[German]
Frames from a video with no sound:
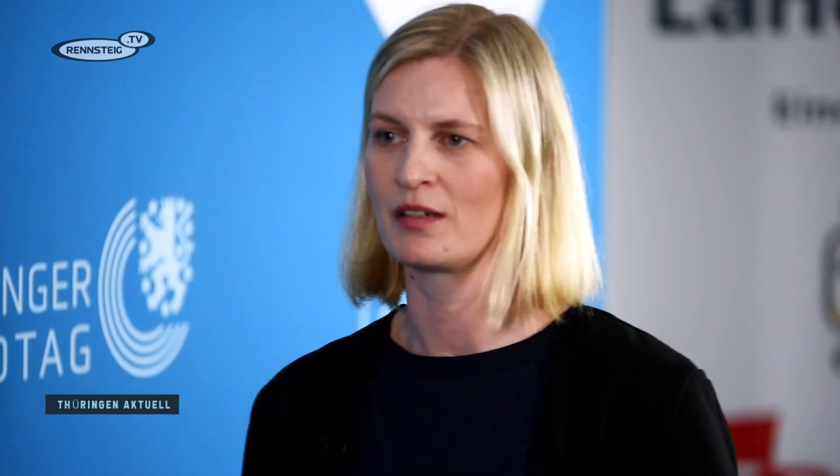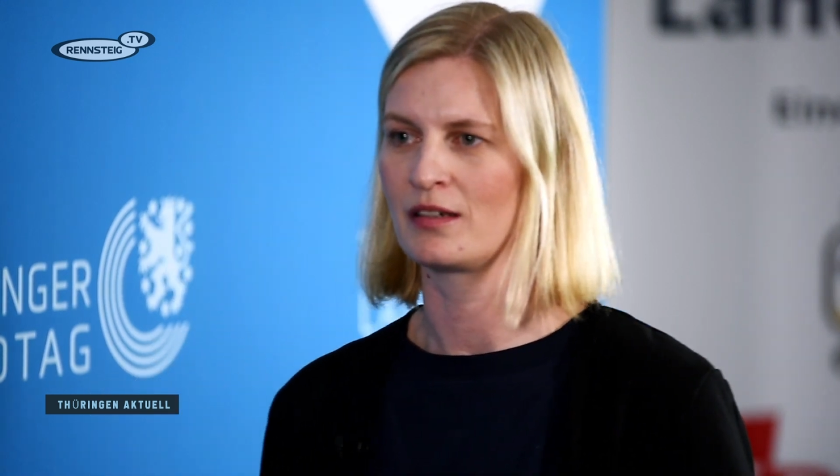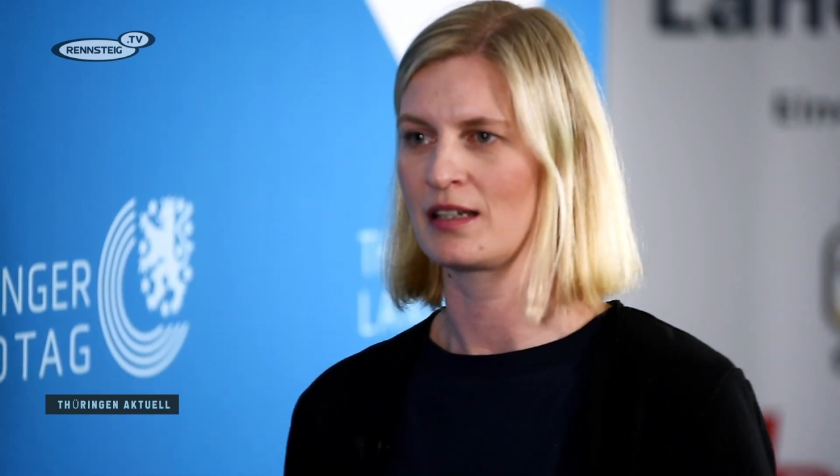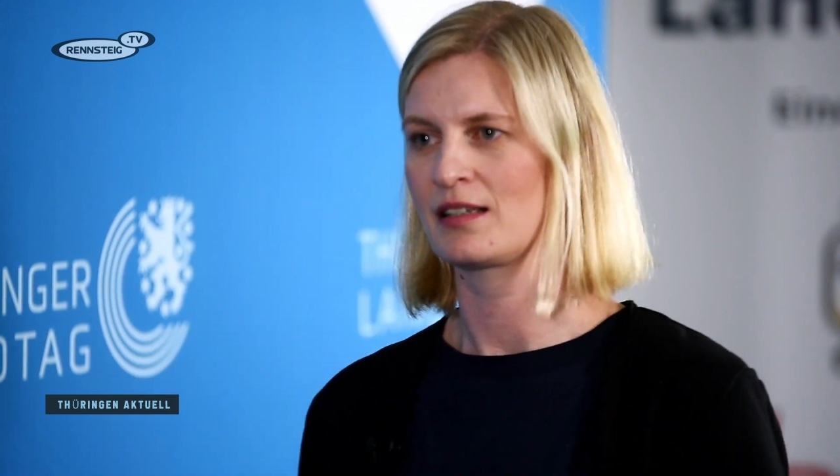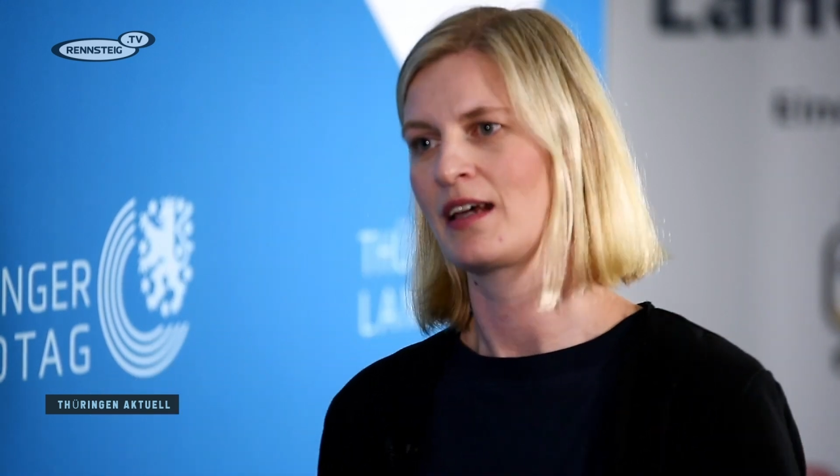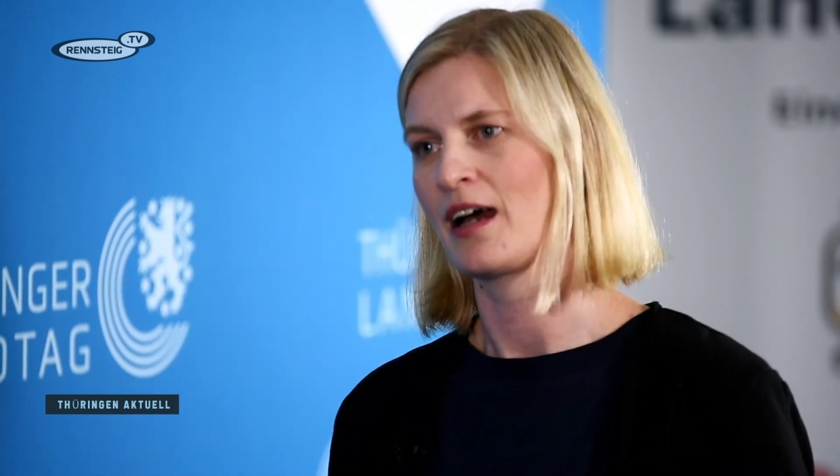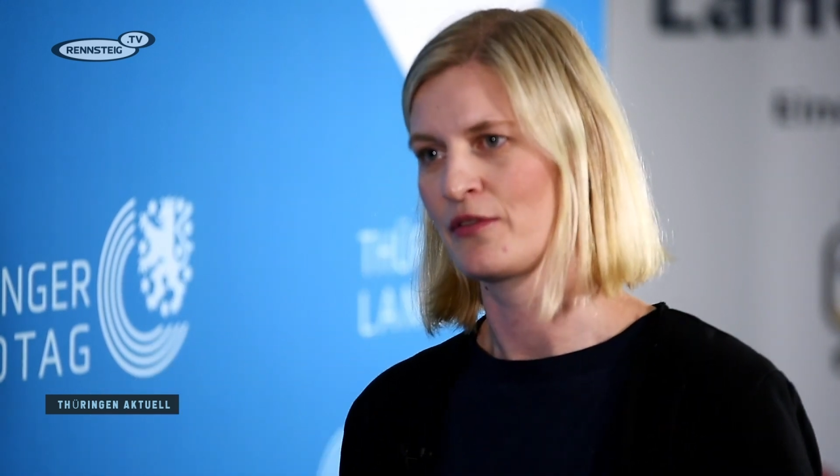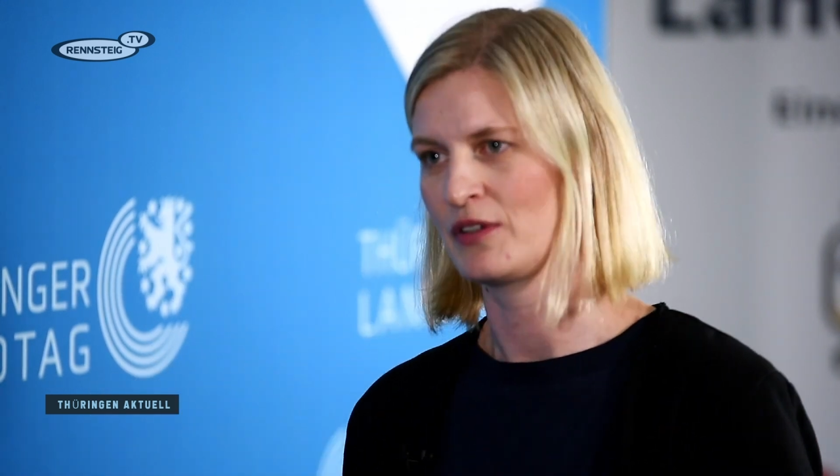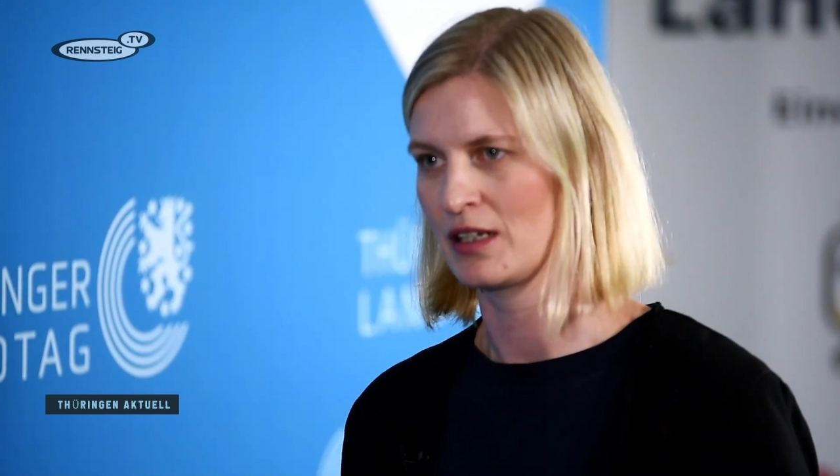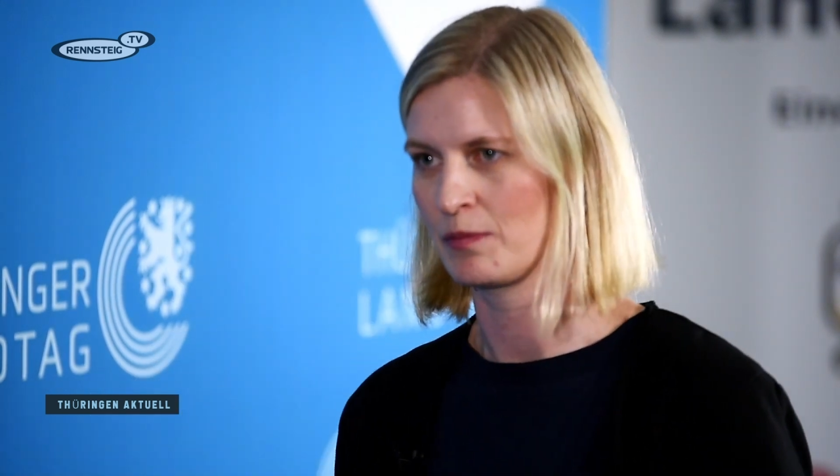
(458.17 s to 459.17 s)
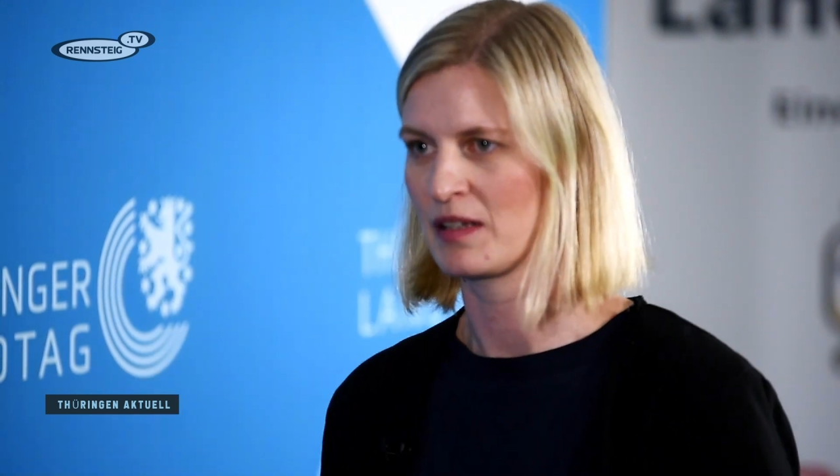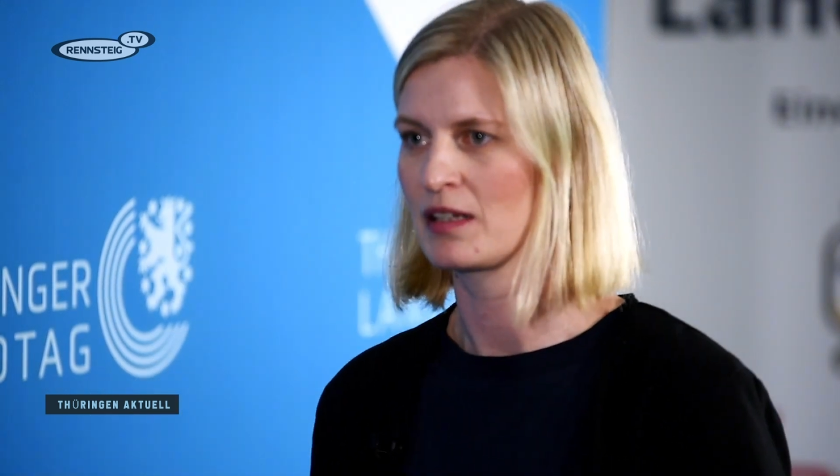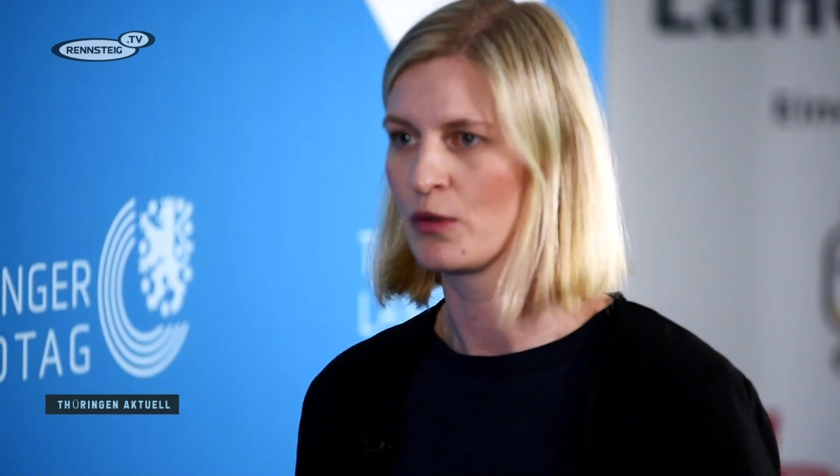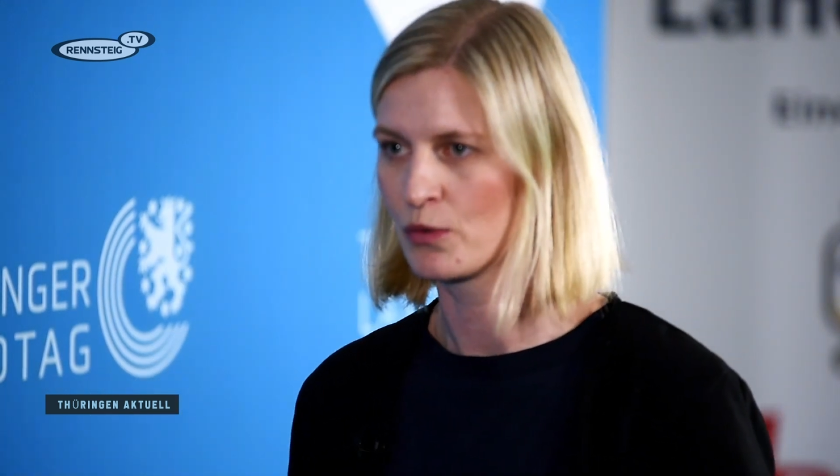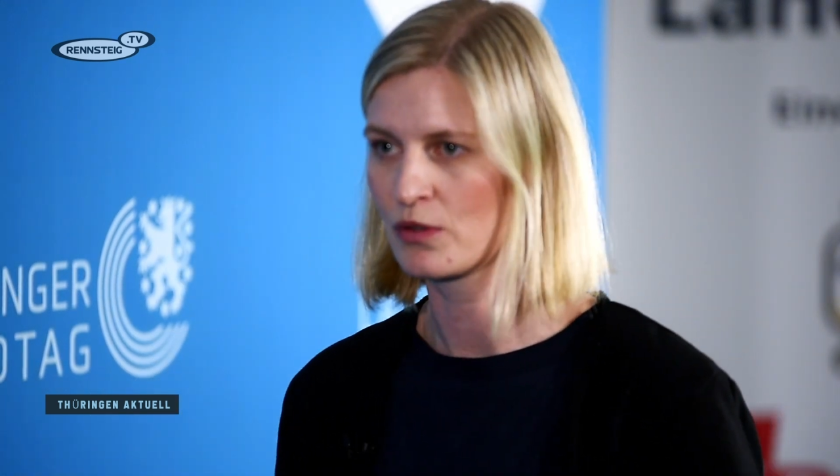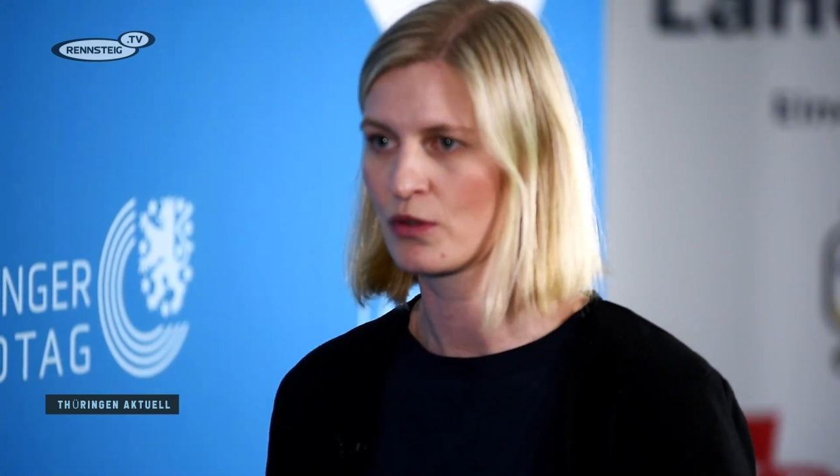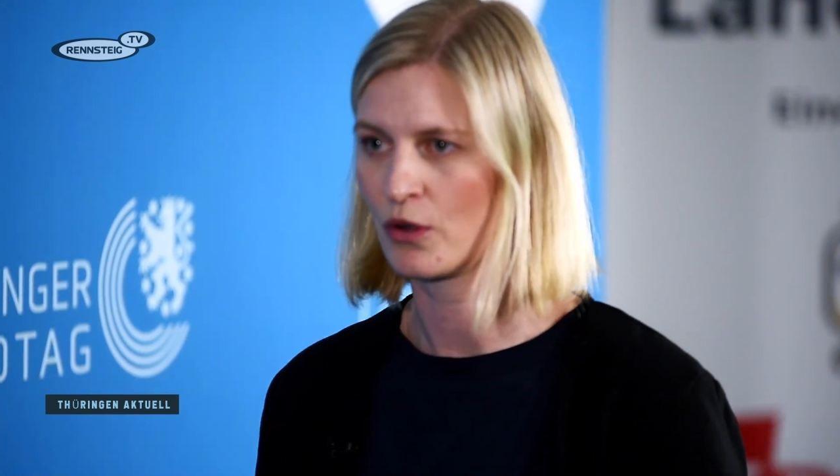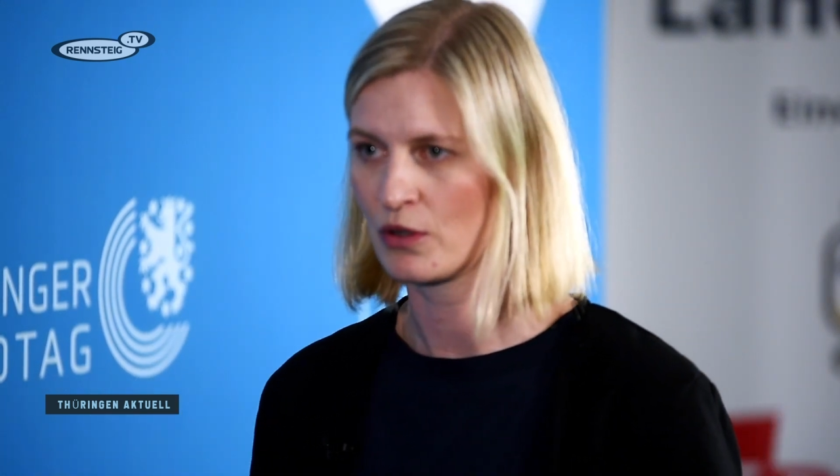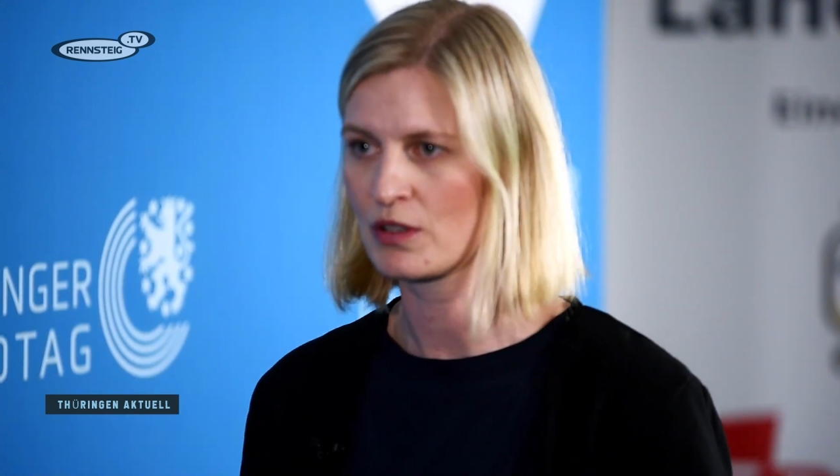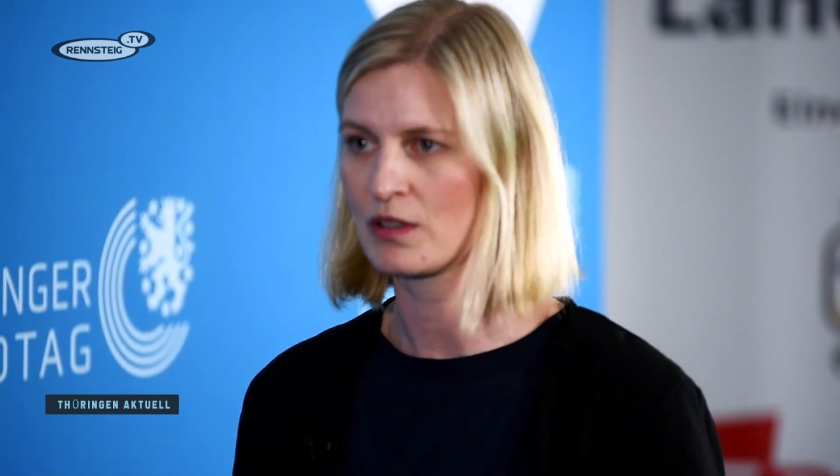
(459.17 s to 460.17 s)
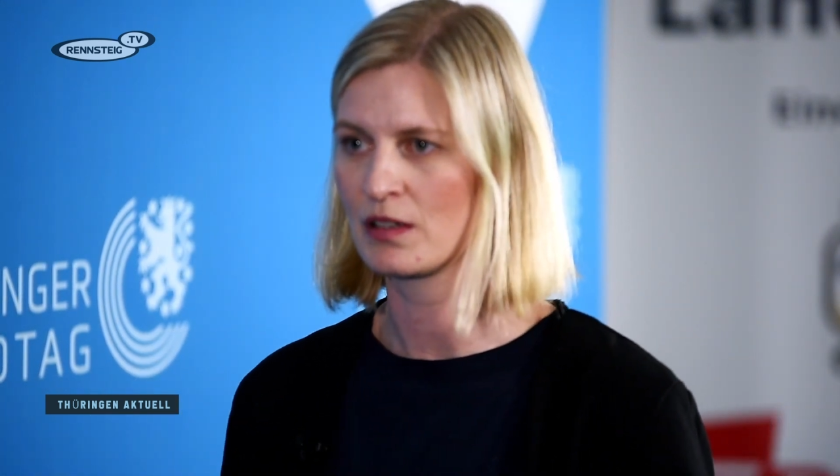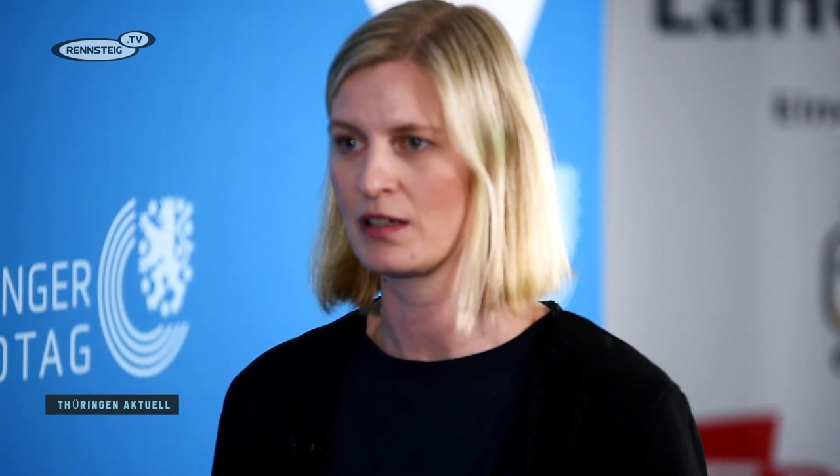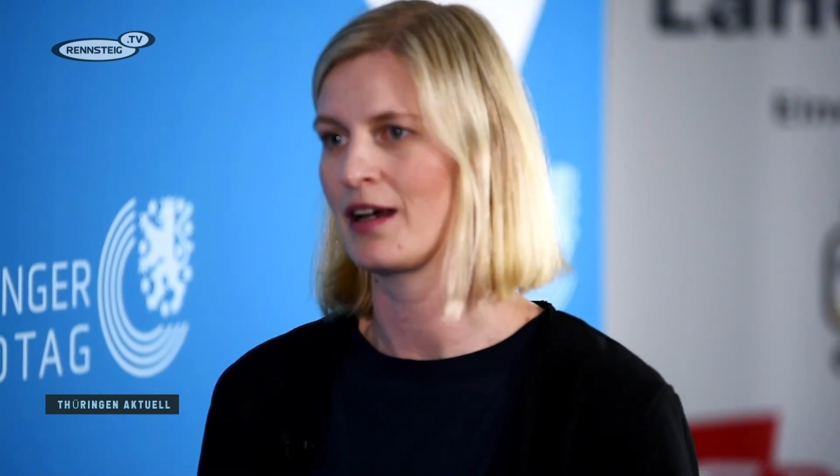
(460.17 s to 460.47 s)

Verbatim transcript: äh, dass die AfD das besser lösen könnte.